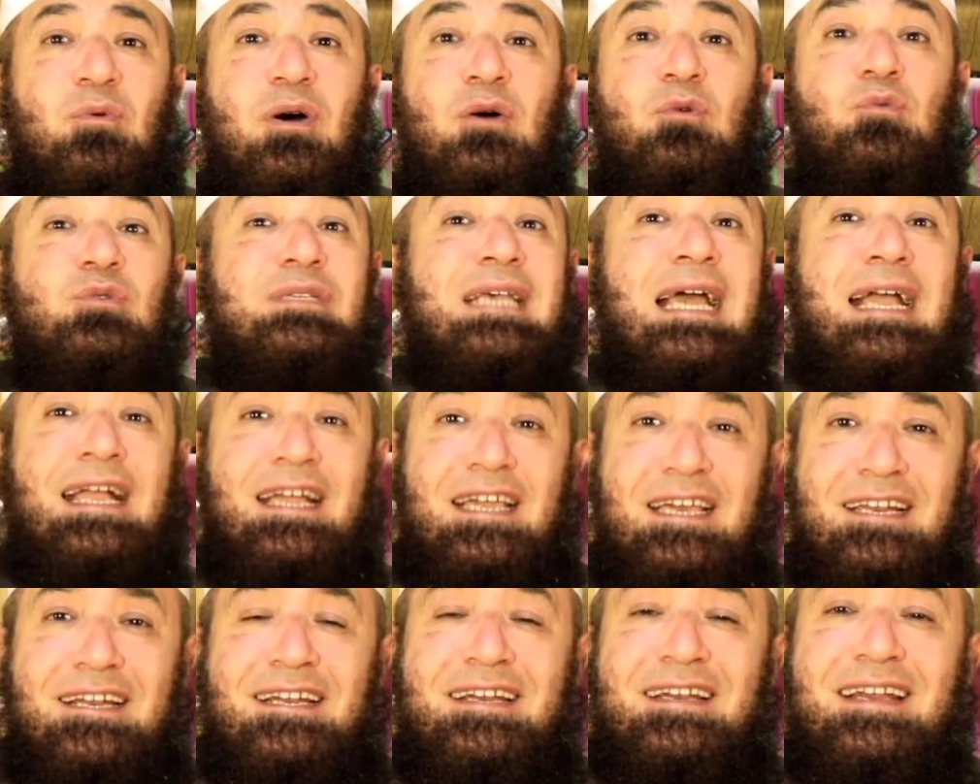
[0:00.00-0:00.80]

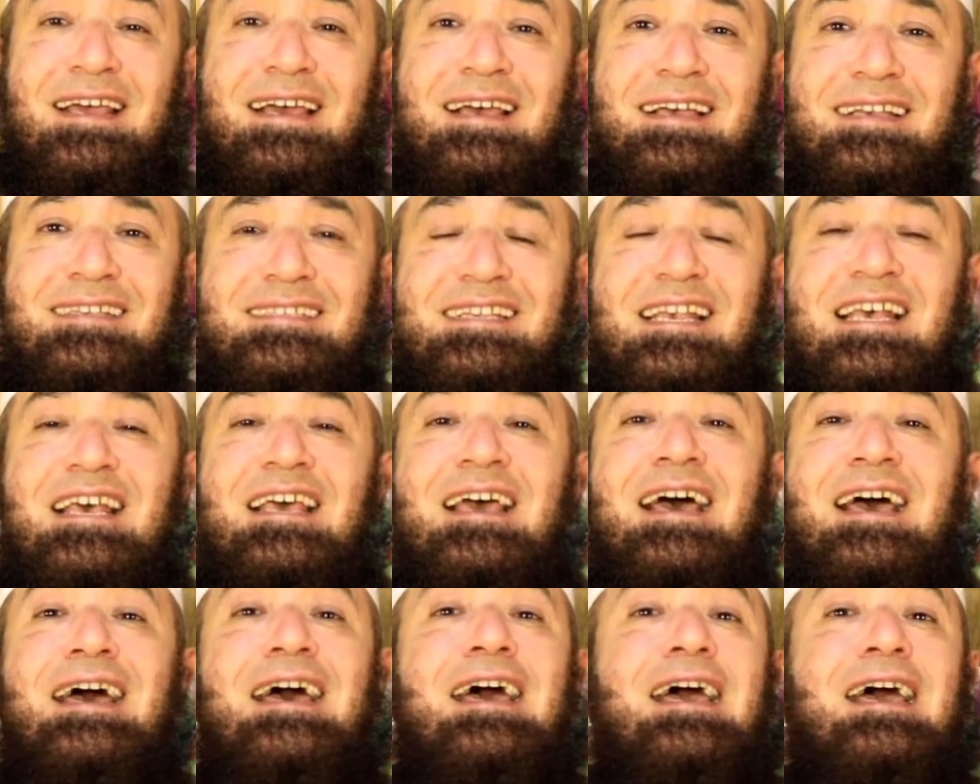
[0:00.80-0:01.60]
وذكر الناس
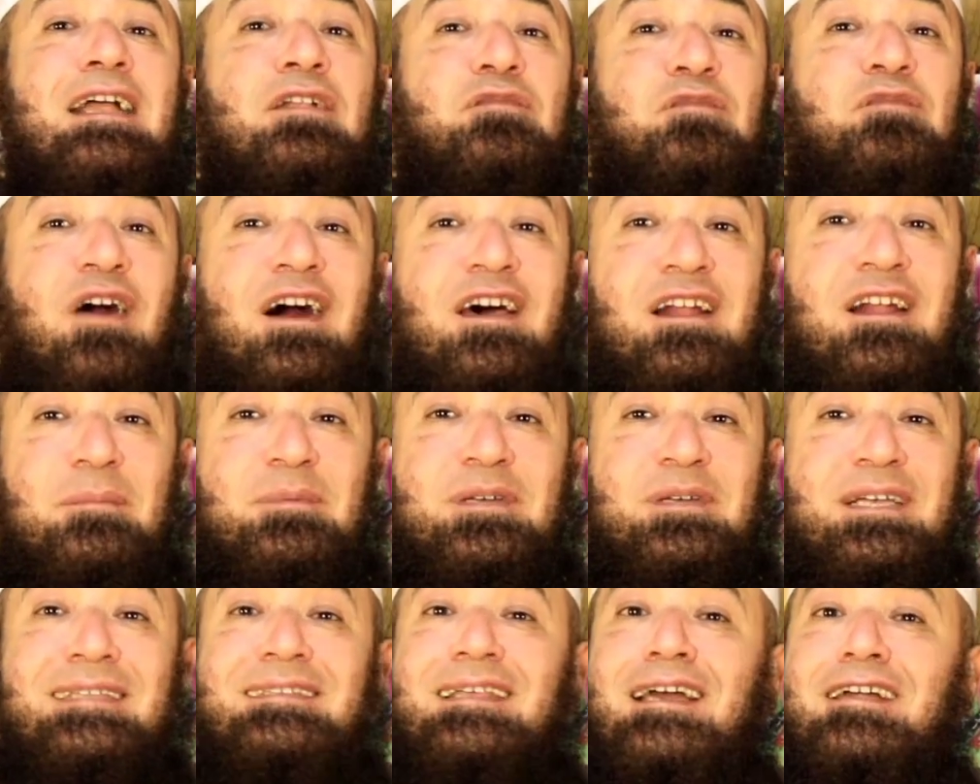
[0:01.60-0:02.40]
قاعد في
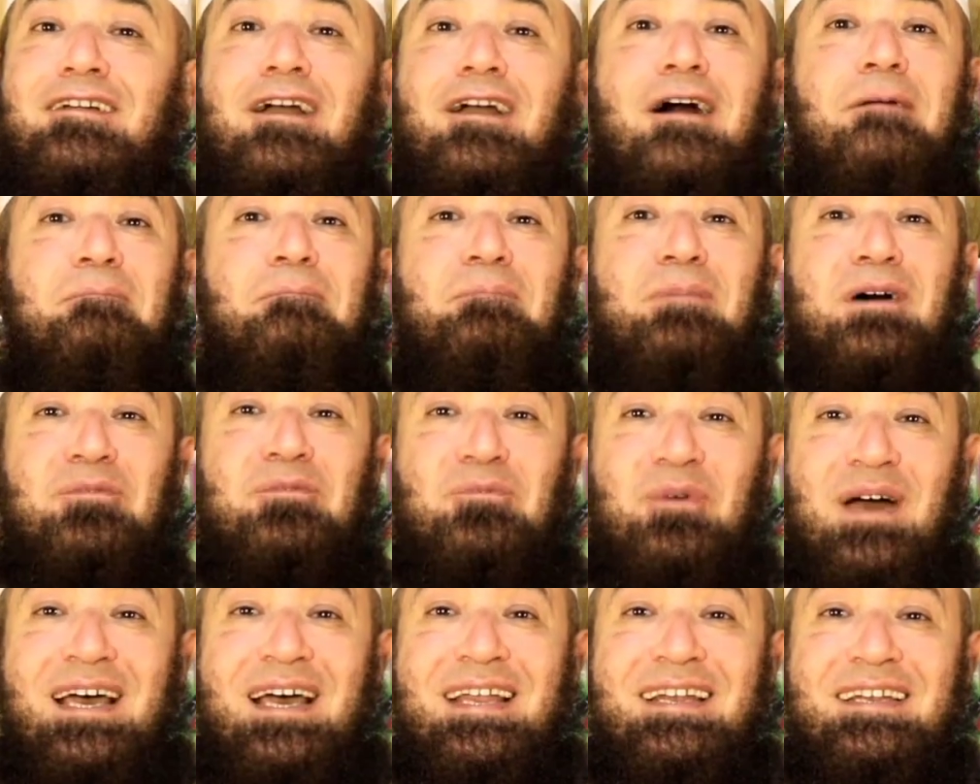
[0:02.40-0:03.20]
عربيتك كبر
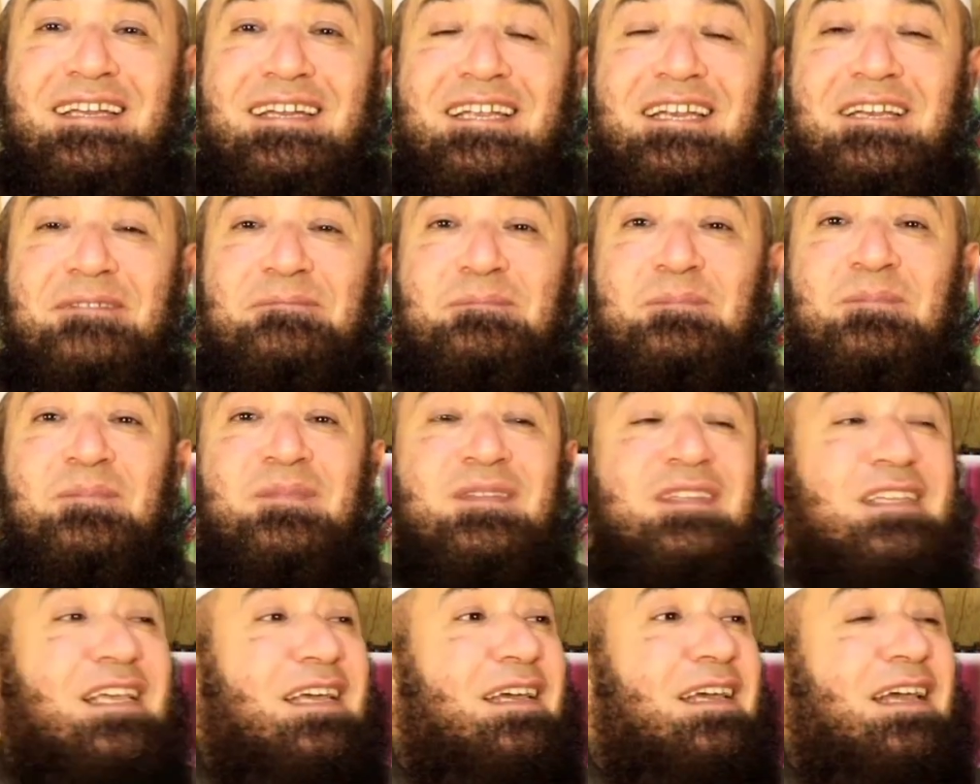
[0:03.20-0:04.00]
وهلل
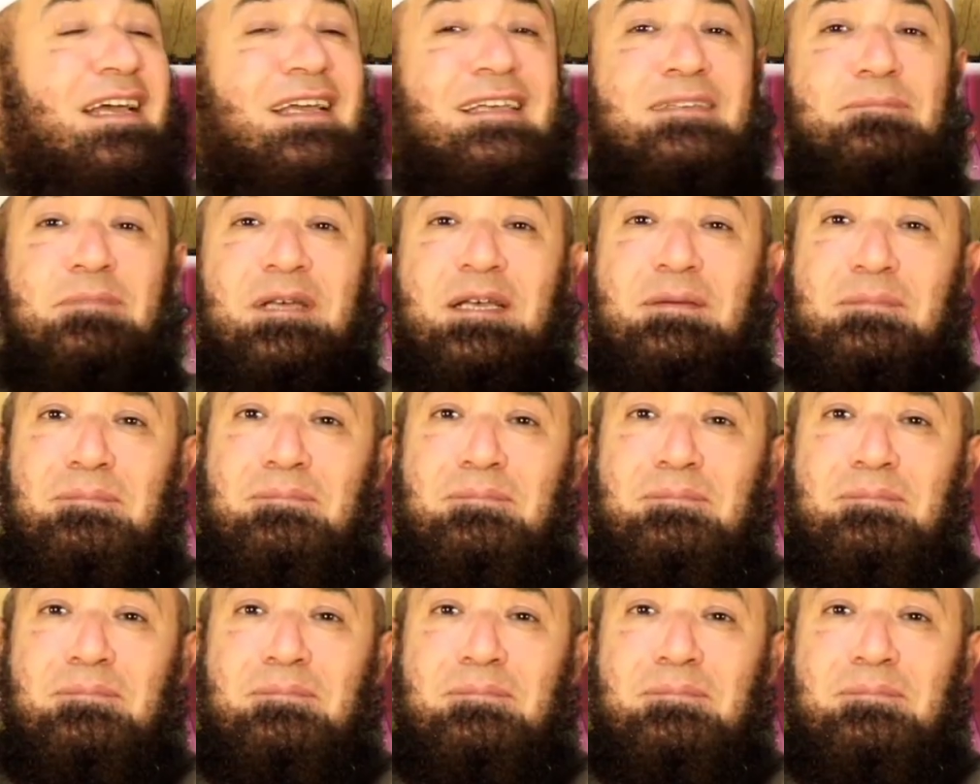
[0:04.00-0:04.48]
آه،